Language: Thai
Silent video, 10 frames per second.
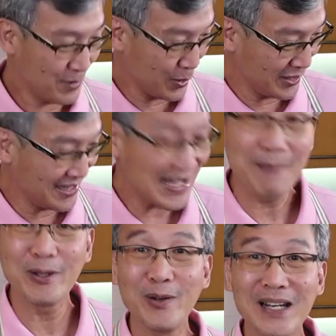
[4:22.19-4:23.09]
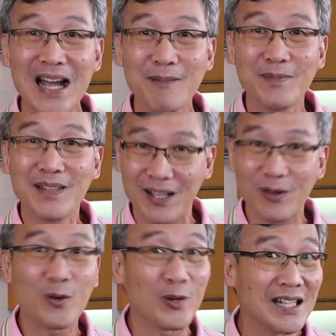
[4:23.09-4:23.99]
กดติดตามกันด้วยนะครับ แล้ว
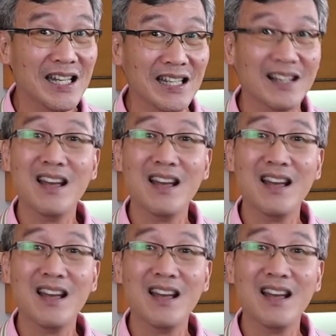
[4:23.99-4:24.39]
ก็กดกระดิ่ง